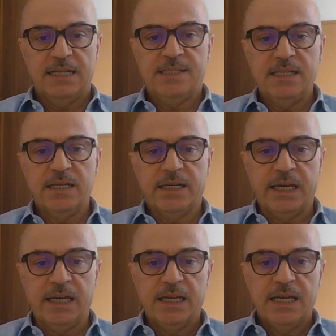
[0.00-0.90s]
Aziende
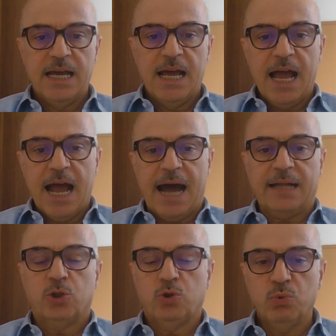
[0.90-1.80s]
che
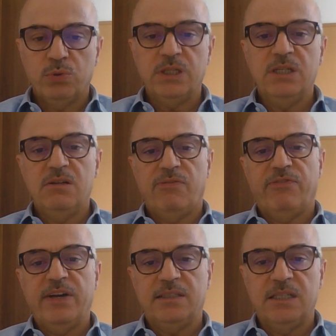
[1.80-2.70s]
a tutti gli
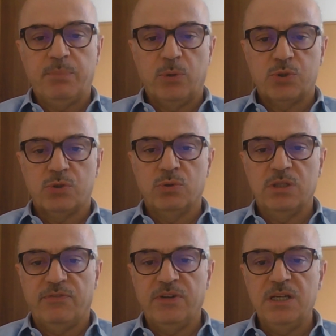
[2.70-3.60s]
effetti
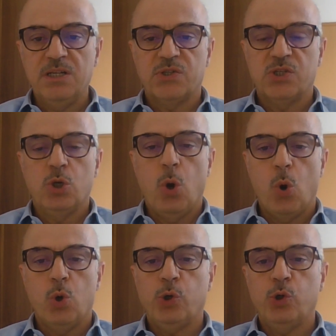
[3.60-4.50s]
possono definirsi
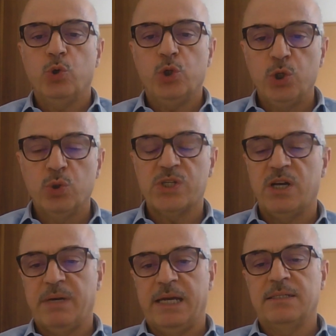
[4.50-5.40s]

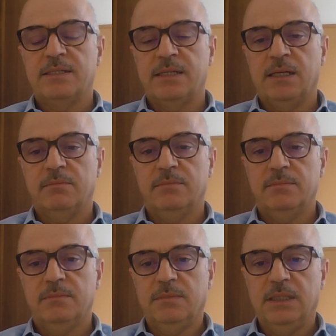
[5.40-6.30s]
orgogliosamente
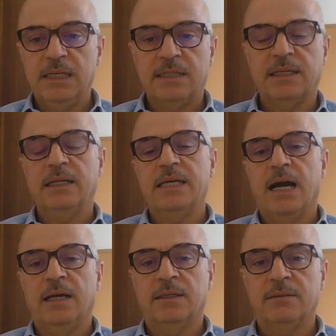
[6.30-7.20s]

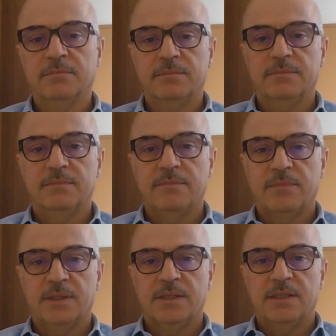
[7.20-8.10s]
italiane
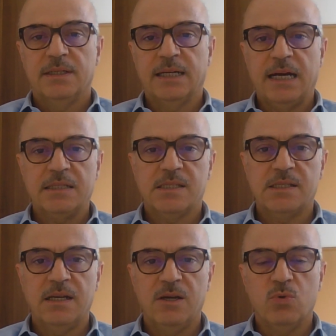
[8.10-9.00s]

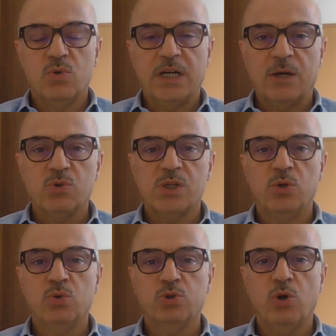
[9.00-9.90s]
Grazie, un caro
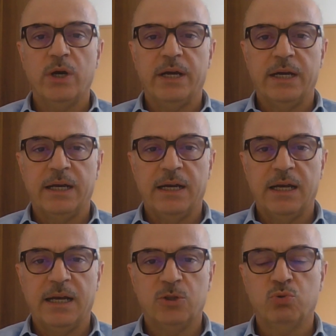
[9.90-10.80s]
saluto
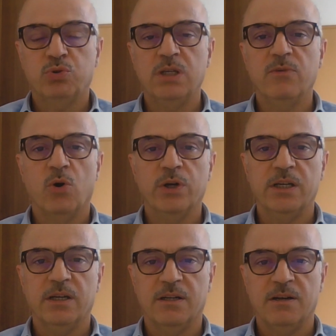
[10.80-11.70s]
e a tutti
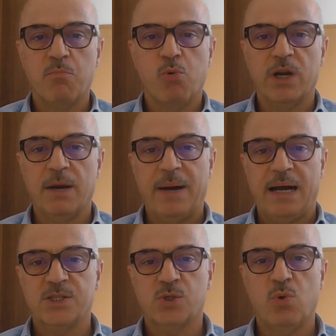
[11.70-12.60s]
voi eh, buona
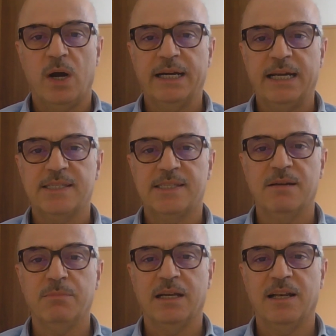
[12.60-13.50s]
Pasqua,
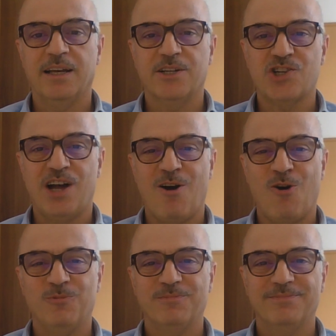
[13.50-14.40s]
grazie mille,
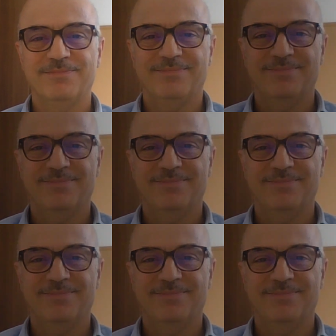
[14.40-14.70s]
ciao.